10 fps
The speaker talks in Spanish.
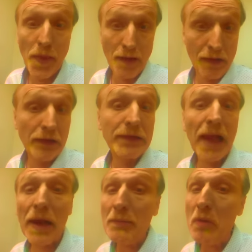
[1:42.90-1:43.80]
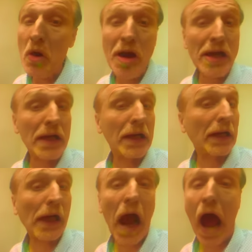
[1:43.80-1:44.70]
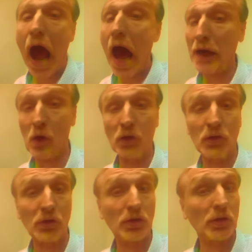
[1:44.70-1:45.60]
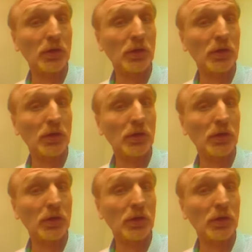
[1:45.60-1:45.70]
Deben ser muy caros.